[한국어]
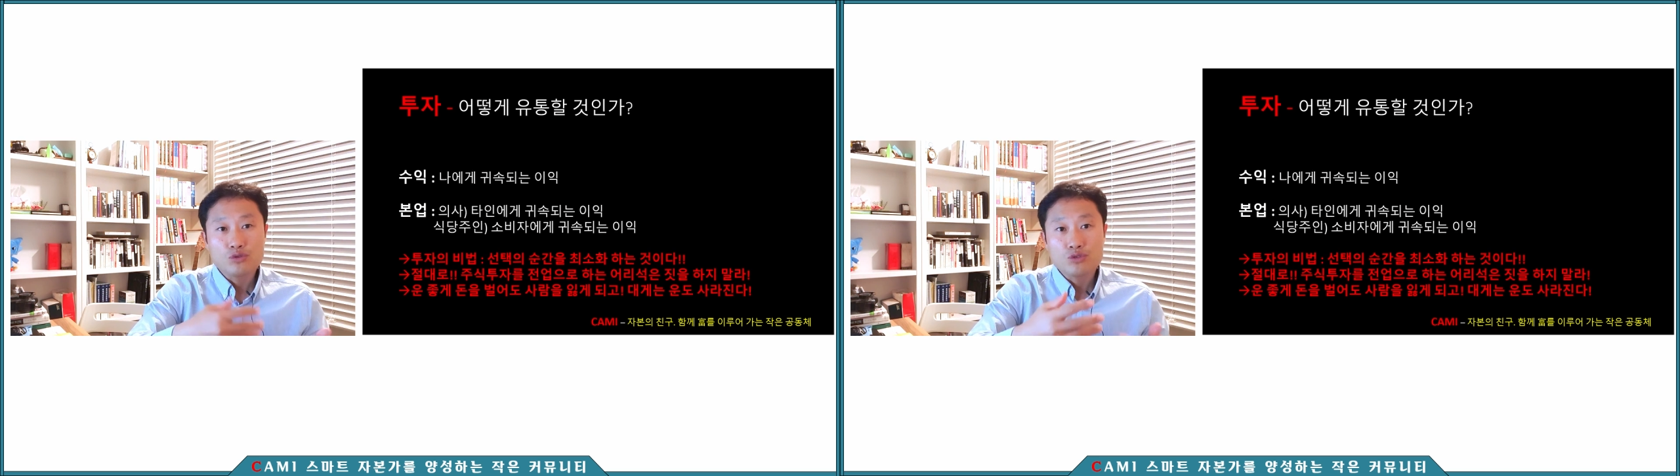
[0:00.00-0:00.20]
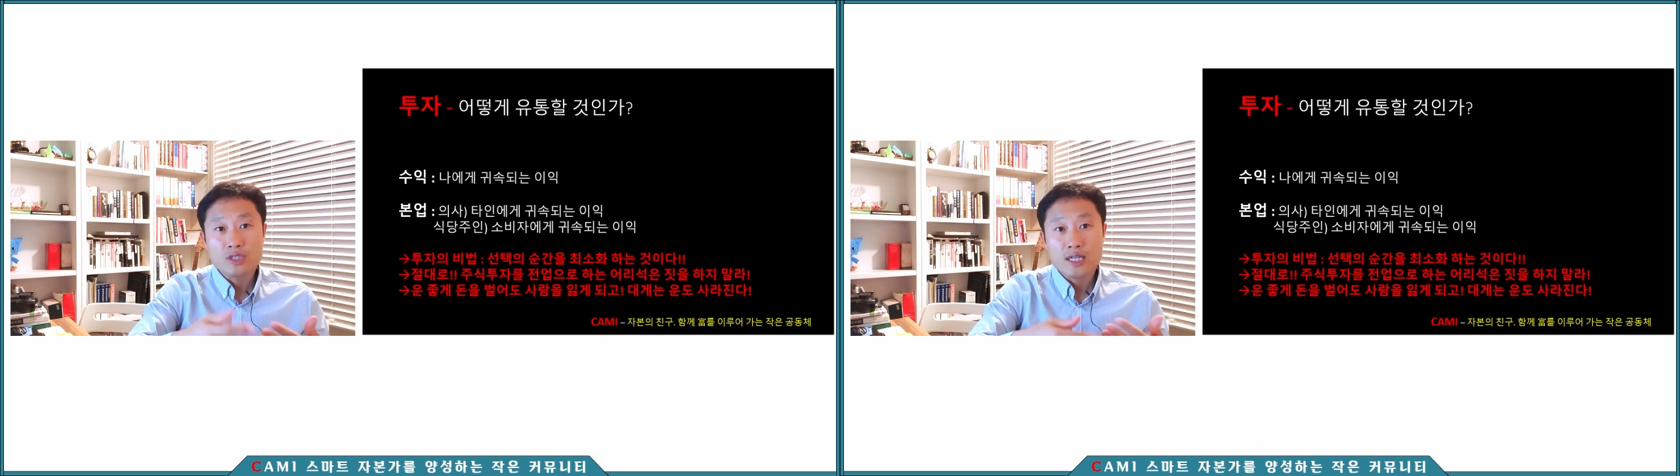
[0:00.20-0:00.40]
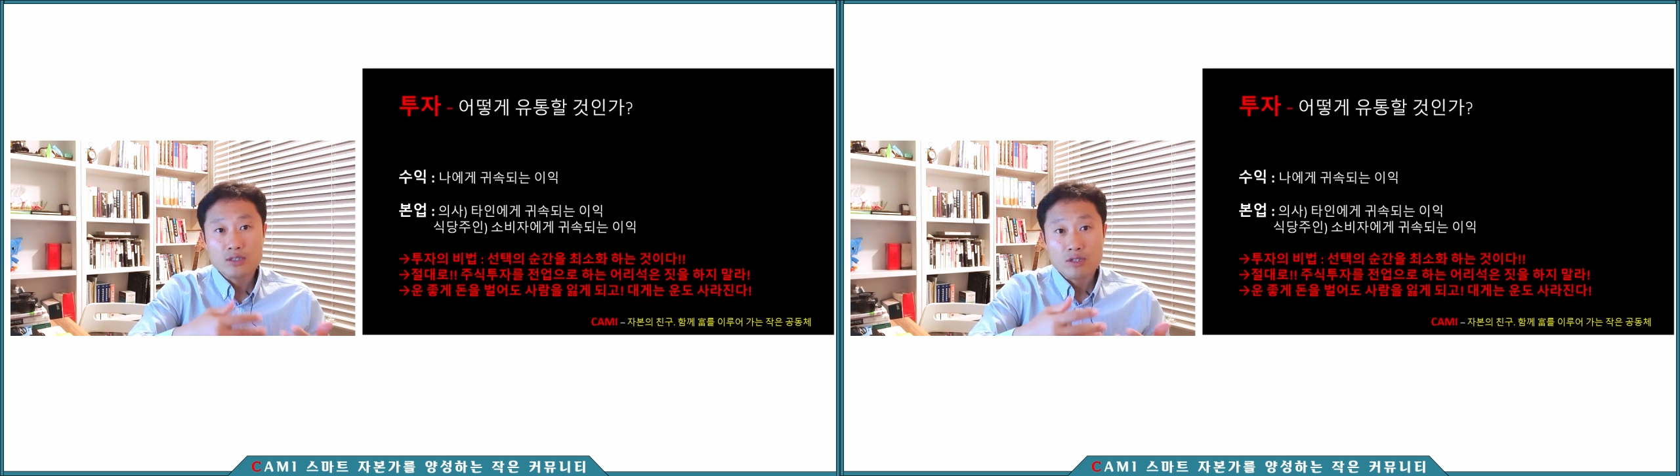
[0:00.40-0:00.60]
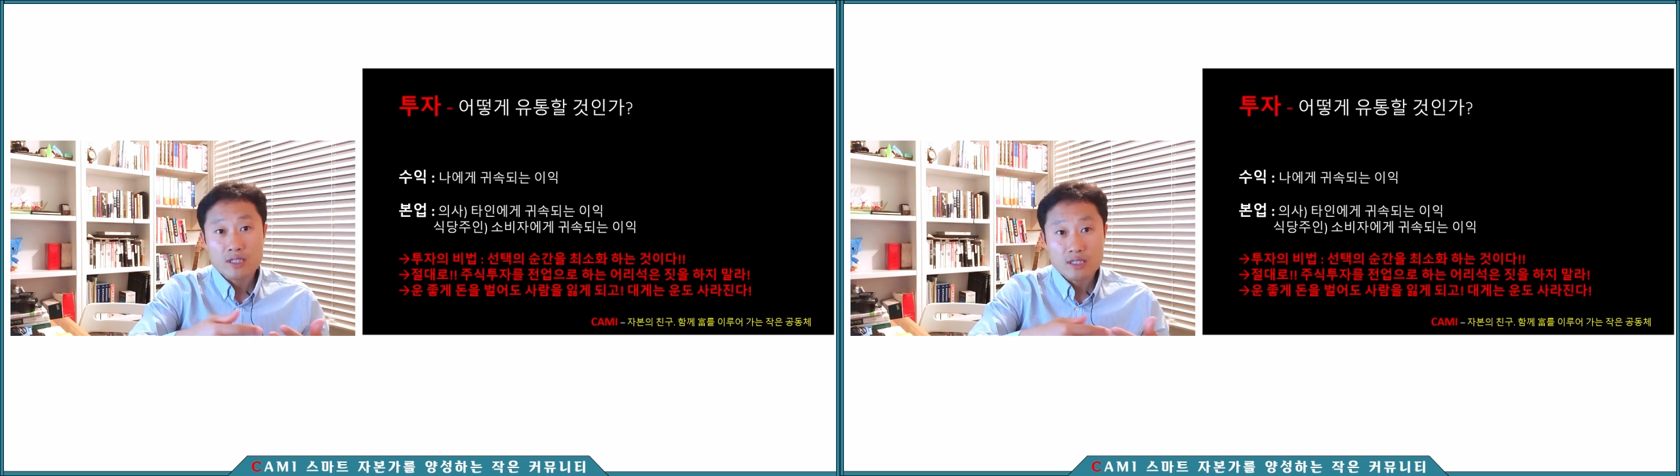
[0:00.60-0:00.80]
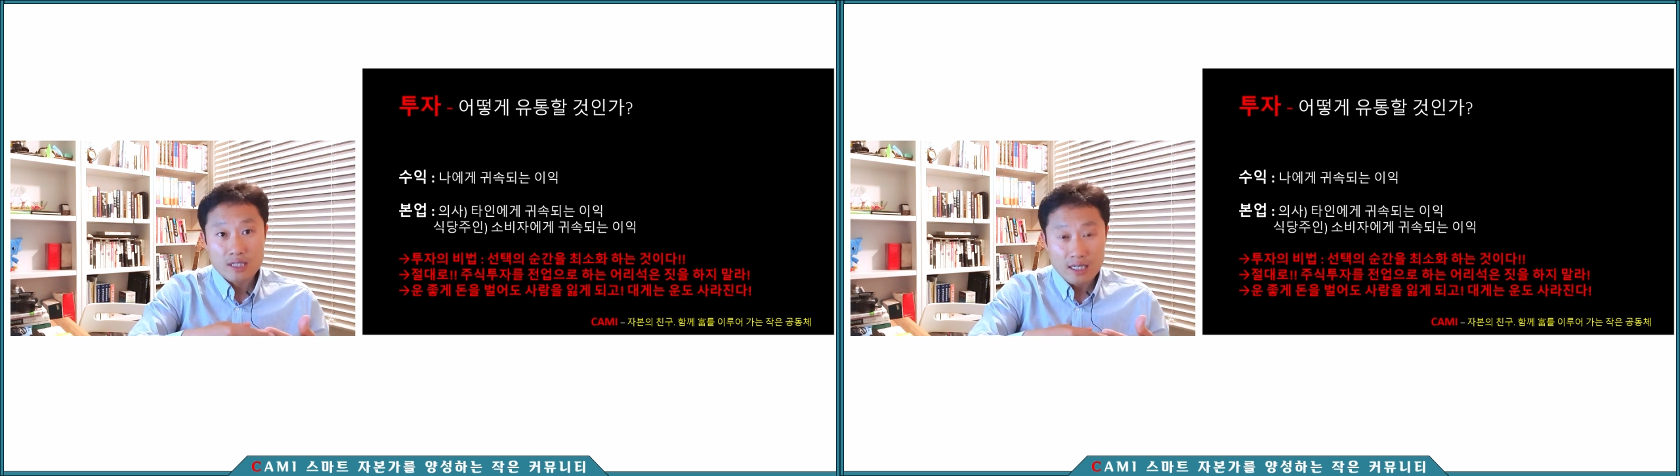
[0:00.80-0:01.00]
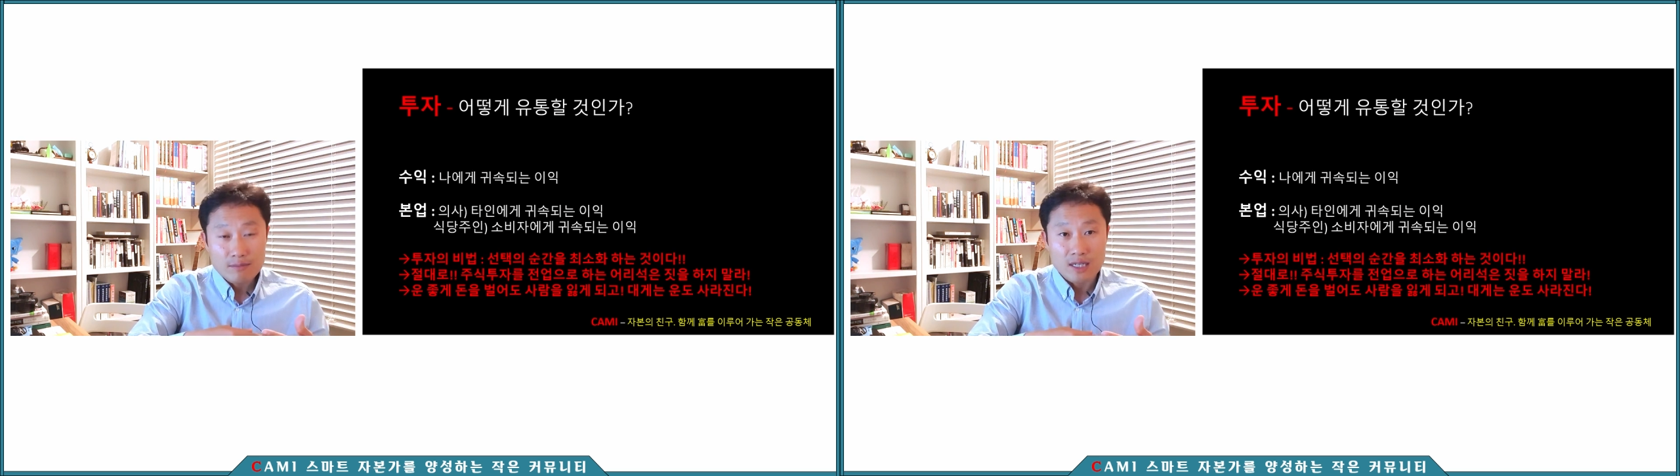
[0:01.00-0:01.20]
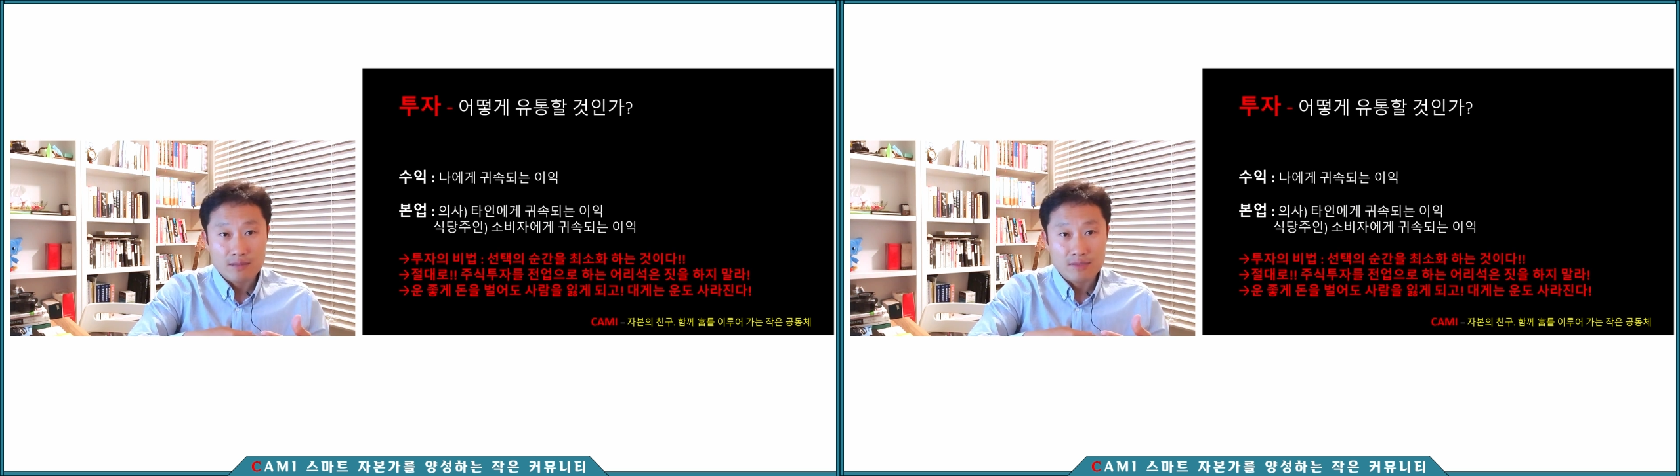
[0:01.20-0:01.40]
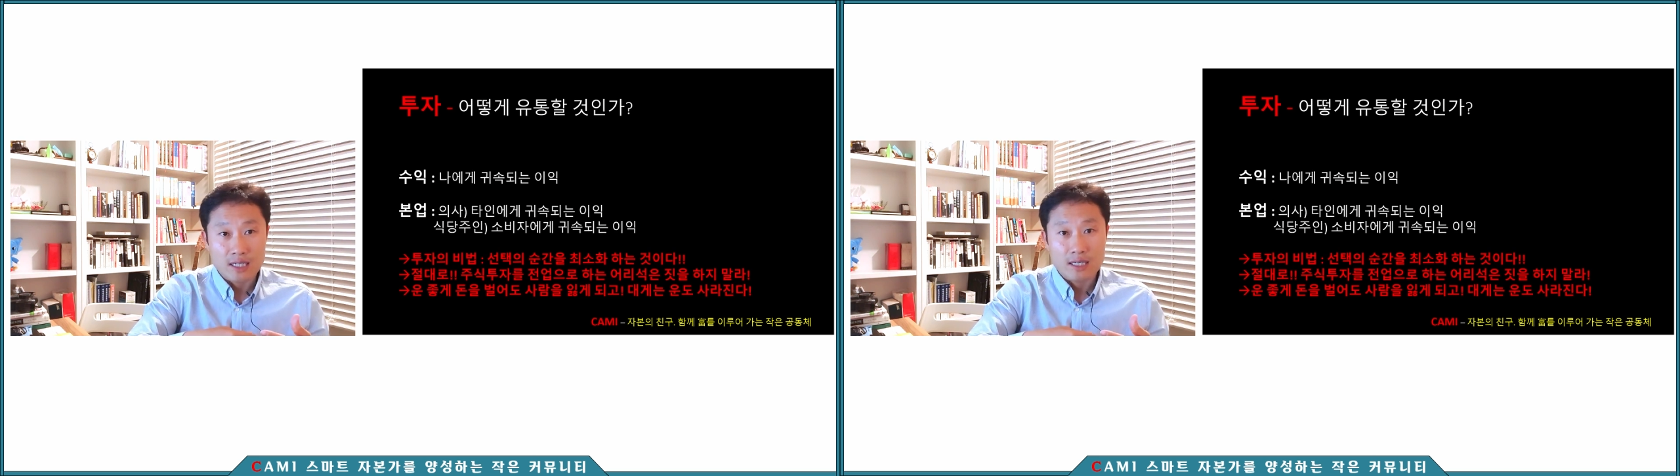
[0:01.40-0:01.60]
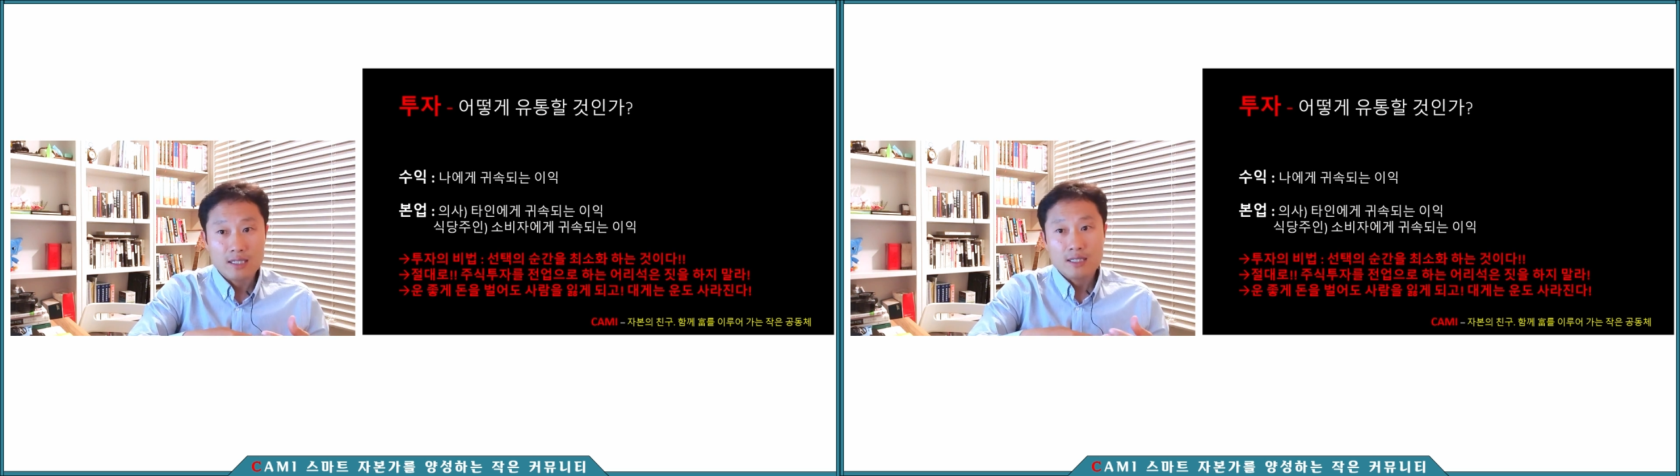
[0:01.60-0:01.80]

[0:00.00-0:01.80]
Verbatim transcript: 투자의 성인들이 하는 말입니다.